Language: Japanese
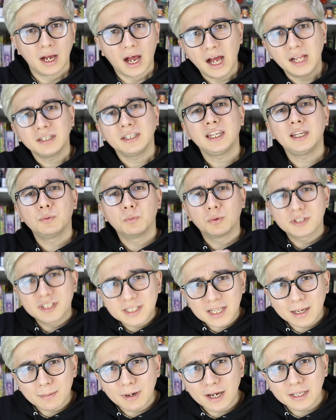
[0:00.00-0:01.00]
犯人を
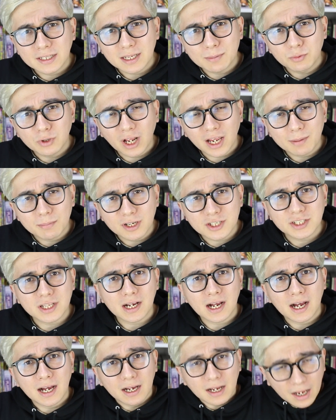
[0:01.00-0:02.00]
捕まえてもらいまし
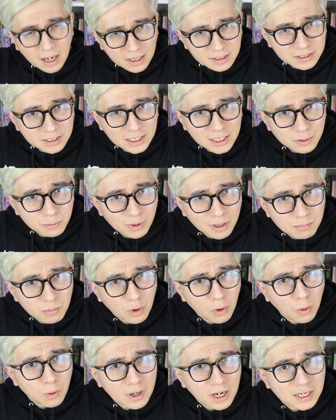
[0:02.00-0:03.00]
たが、犯人は
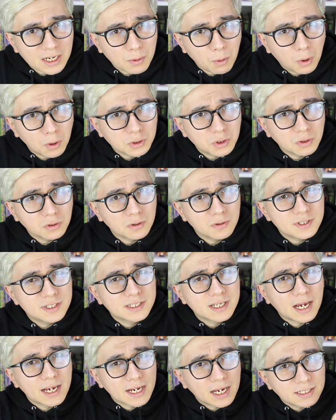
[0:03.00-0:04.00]
もうお金をほとんど
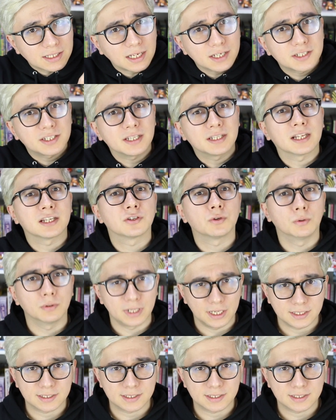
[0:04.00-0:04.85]
使い果たしてたそうで